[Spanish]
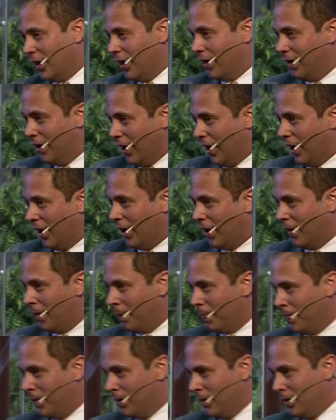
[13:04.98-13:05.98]
que es la
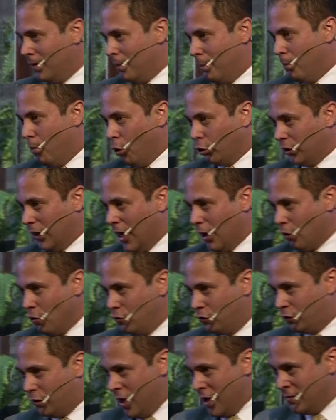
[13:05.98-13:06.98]
voz de la
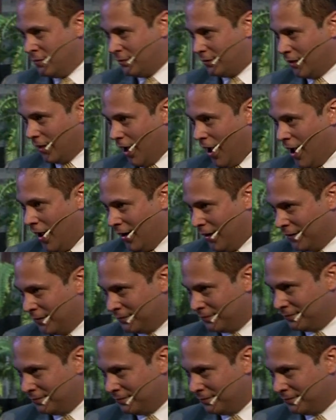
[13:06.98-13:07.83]
conciencia,